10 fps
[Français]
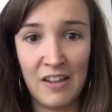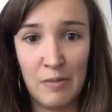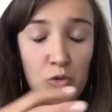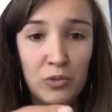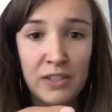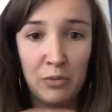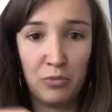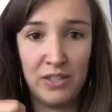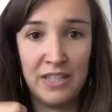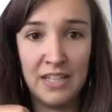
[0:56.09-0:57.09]
Vu qu'on est
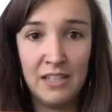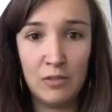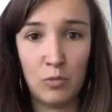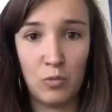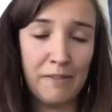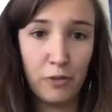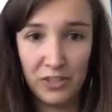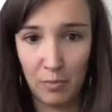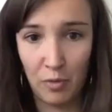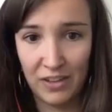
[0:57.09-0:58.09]
confiné, c'est pas
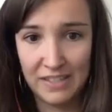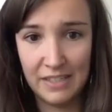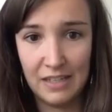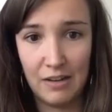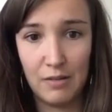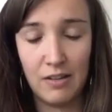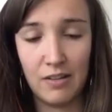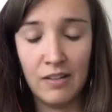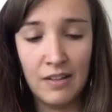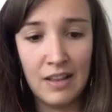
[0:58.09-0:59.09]
forcément facile.
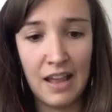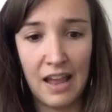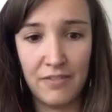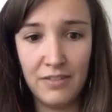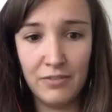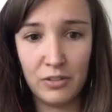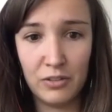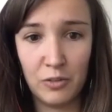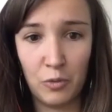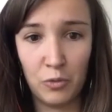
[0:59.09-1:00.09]
Euh, à
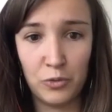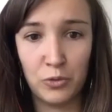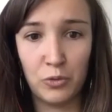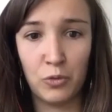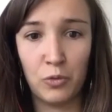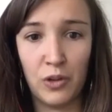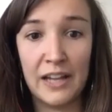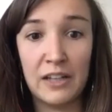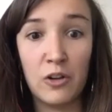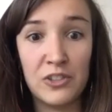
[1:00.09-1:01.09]
vivre, on se
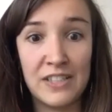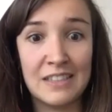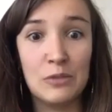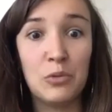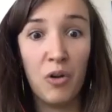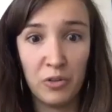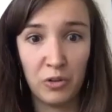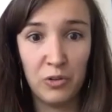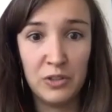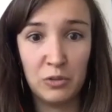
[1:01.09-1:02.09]
raccroche à nous rend
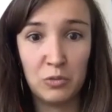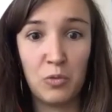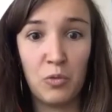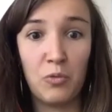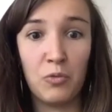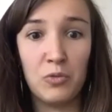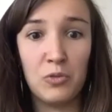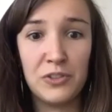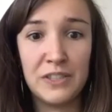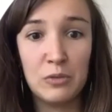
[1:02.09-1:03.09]
heureux et du coup,
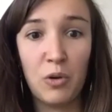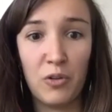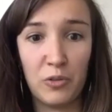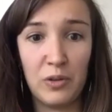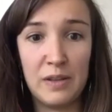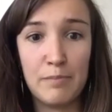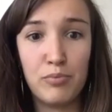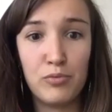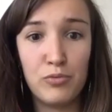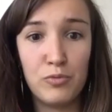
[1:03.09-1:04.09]
ce qui nous rend heureux est
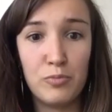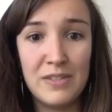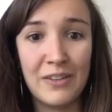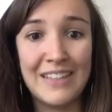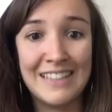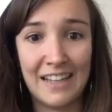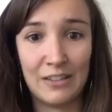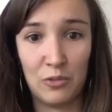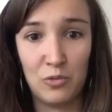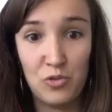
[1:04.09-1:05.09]
plus mis en
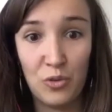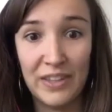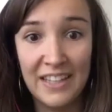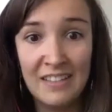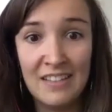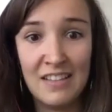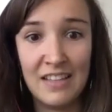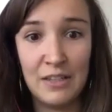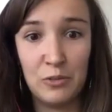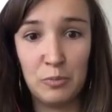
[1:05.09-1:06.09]
exergue dans nos journées
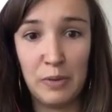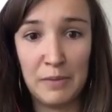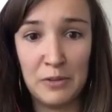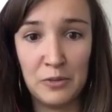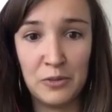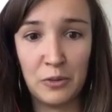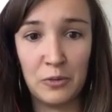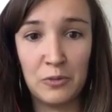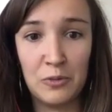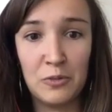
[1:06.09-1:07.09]
et du coup permet de
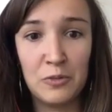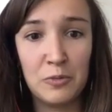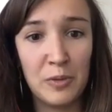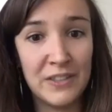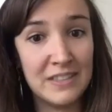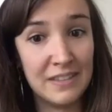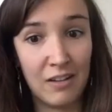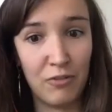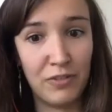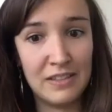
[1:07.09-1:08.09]
se demander
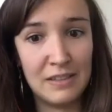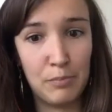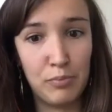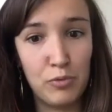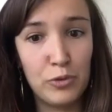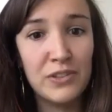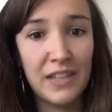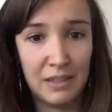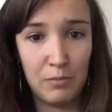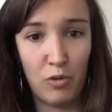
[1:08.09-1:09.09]
tiens en fait c'est plutôt
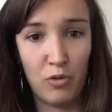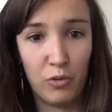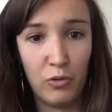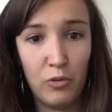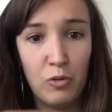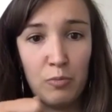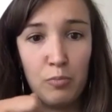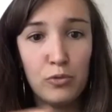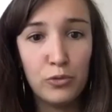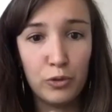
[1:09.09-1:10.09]
ça qui me rend heureux euh,
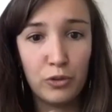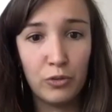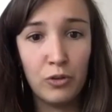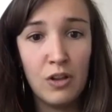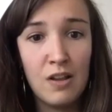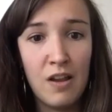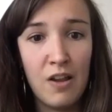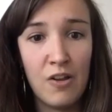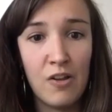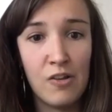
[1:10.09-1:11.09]
plutôt que
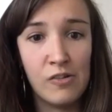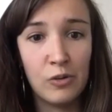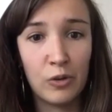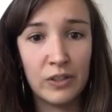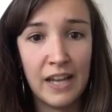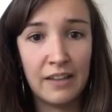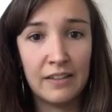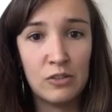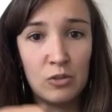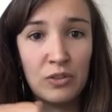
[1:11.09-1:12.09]
euh, le regard
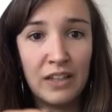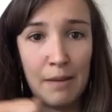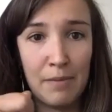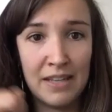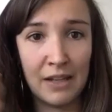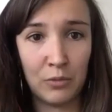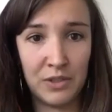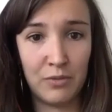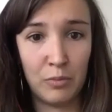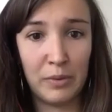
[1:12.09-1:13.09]
des autres et la manière
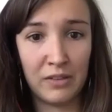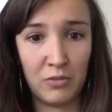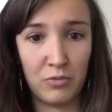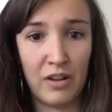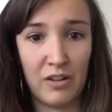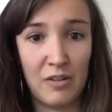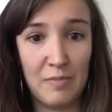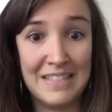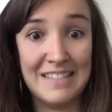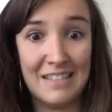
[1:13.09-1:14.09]
dont ils vont percevoir
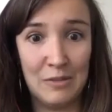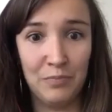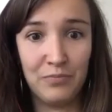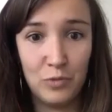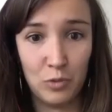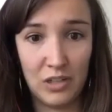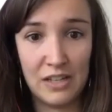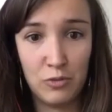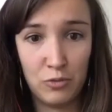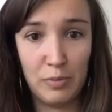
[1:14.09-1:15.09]
euh, mes décisions donc
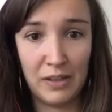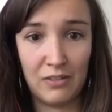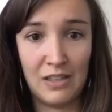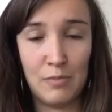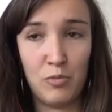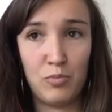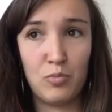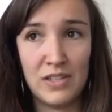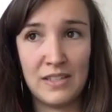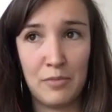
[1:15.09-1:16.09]
là-dessus personnellement
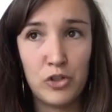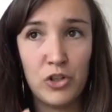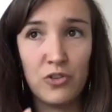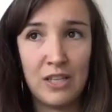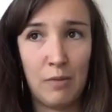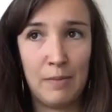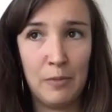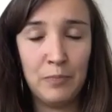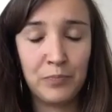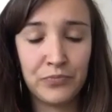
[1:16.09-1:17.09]
pour moi ça me change
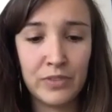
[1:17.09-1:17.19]
énormément